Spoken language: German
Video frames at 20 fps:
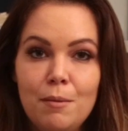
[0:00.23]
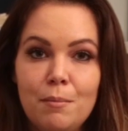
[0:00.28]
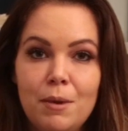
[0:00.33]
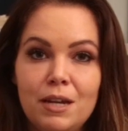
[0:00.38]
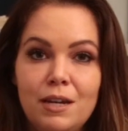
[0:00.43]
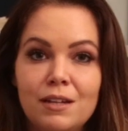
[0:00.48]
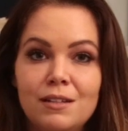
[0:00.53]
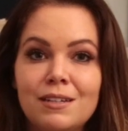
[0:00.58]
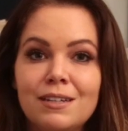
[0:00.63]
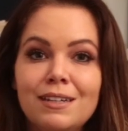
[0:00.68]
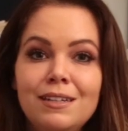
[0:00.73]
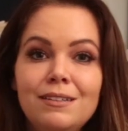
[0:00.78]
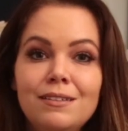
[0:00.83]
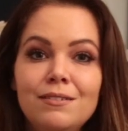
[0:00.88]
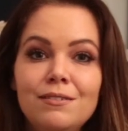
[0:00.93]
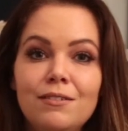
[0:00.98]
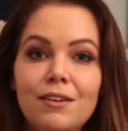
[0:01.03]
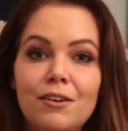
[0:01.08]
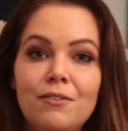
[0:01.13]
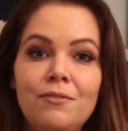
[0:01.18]
Bei der
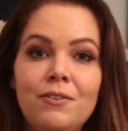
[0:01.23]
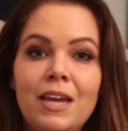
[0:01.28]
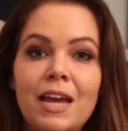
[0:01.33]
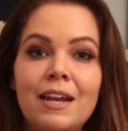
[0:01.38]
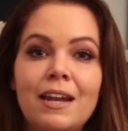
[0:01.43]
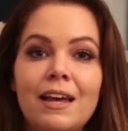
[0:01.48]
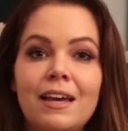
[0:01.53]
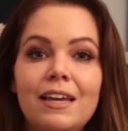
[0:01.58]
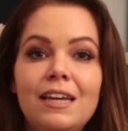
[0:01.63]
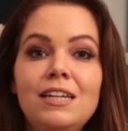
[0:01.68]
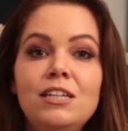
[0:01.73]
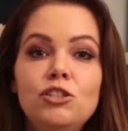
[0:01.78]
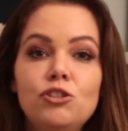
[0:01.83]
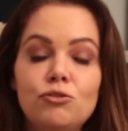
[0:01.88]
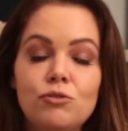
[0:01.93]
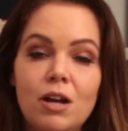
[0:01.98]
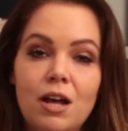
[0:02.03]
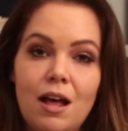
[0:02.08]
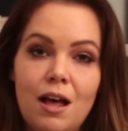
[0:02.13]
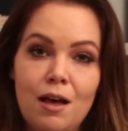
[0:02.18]
dritten Vienna
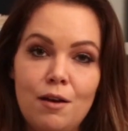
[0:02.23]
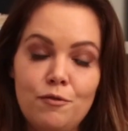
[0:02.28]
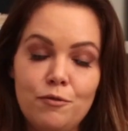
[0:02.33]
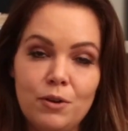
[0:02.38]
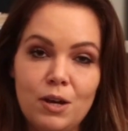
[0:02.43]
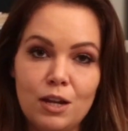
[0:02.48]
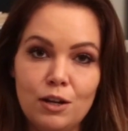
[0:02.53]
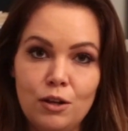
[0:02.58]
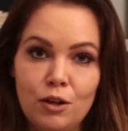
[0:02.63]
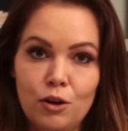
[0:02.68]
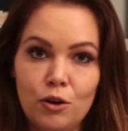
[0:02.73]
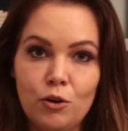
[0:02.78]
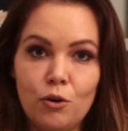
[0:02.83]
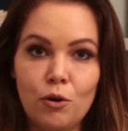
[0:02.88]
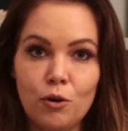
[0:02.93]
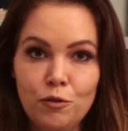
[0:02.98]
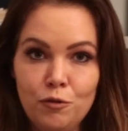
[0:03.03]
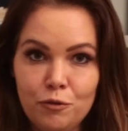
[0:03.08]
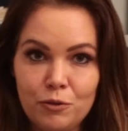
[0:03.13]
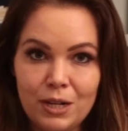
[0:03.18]

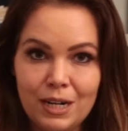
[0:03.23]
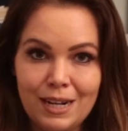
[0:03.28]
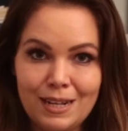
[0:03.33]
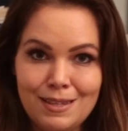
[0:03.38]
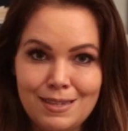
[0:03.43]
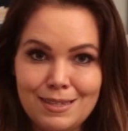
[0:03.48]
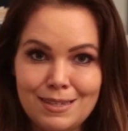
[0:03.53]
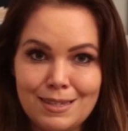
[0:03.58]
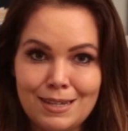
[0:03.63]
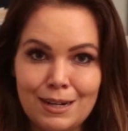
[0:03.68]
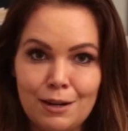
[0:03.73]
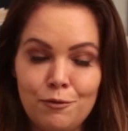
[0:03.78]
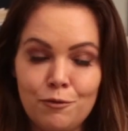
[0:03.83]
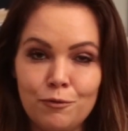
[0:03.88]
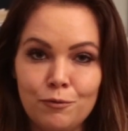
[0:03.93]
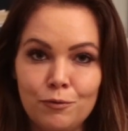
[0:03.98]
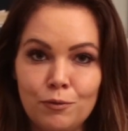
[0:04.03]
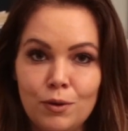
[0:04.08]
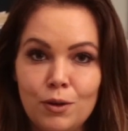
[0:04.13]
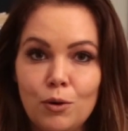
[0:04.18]
Intra-Afghan-Konferenz
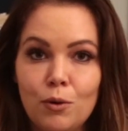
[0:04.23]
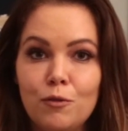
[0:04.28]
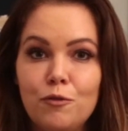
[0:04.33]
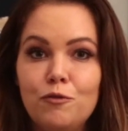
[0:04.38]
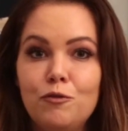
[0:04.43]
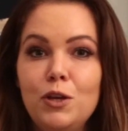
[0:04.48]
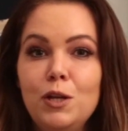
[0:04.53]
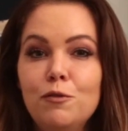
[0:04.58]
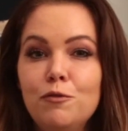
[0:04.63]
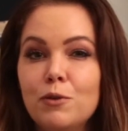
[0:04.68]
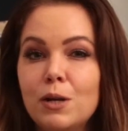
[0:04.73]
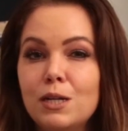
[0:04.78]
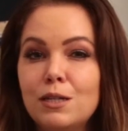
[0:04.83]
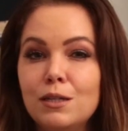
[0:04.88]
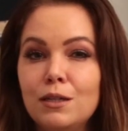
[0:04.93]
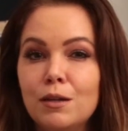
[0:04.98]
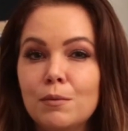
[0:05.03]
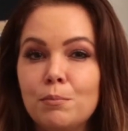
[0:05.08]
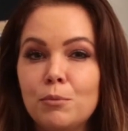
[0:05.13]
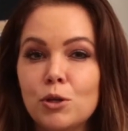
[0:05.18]
treffen
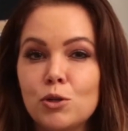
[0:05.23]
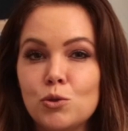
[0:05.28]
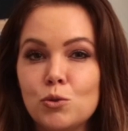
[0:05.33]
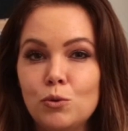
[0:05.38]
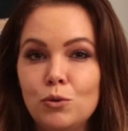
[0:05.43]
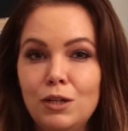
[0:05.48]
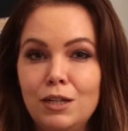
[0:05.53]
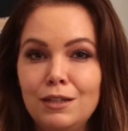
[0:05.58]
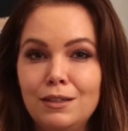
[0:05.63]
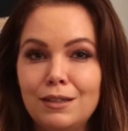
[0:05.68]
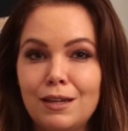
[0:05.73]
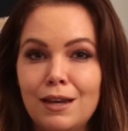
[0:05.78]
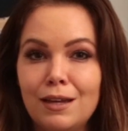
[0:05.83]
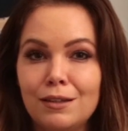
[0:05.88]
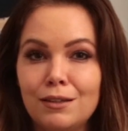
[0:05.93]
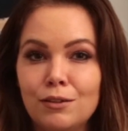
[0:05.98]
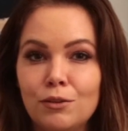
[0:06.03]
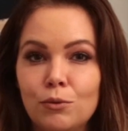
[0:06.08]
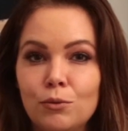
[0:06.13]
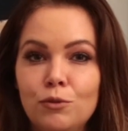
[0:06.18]
vielfältige
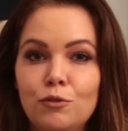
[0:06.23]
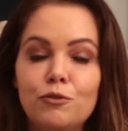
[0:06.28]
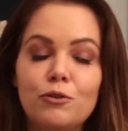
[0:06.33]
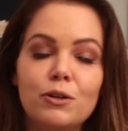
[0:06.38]
Persönlichkeiten und